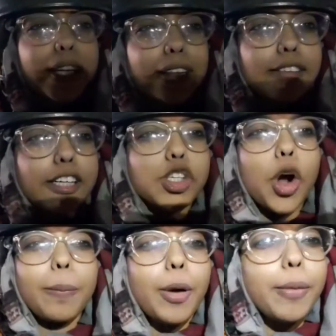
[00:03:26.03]
ক্ষেত্রে এটা
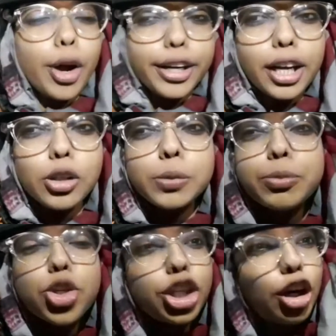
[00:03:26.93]
সম্ভব হয় না খুব
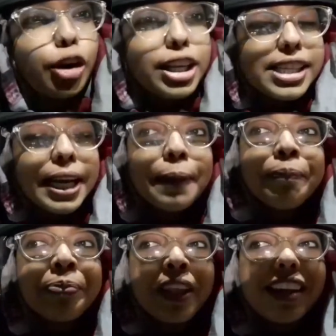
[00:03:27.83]
মুশকিল হয়ে যায়
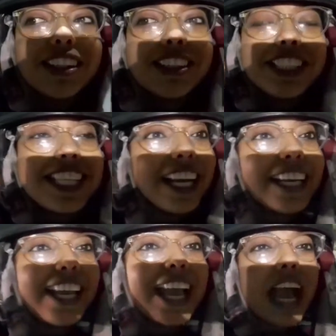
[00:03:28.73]
তো
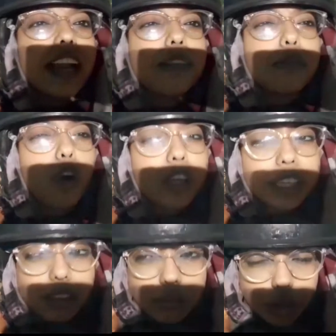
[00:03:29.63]
যাকে আর
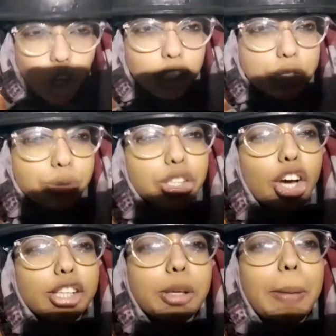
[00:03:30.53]
অনেক কথা শুনতে
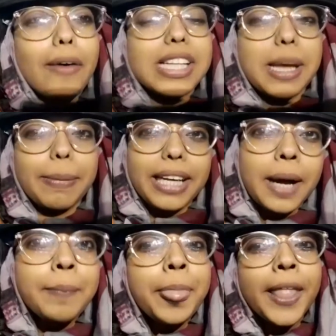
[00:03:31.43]
হয়তো পাওয়া যাবে না
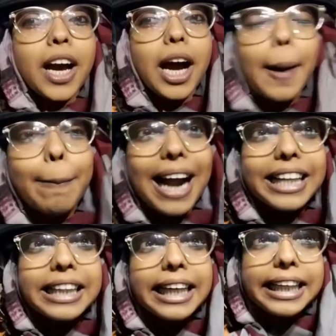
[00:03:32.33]

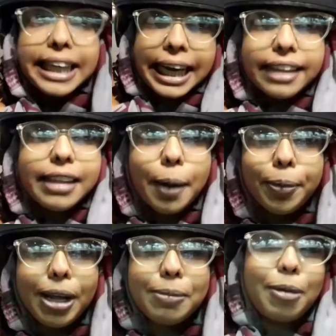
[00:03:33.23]
বাড়িতে গিয়ে
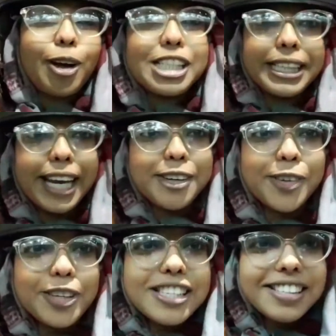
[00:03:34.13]
তারপরে আমি ব্লগটাকে এড
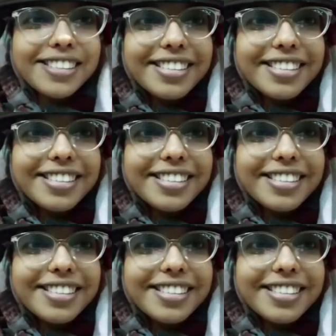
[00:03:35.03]
করছি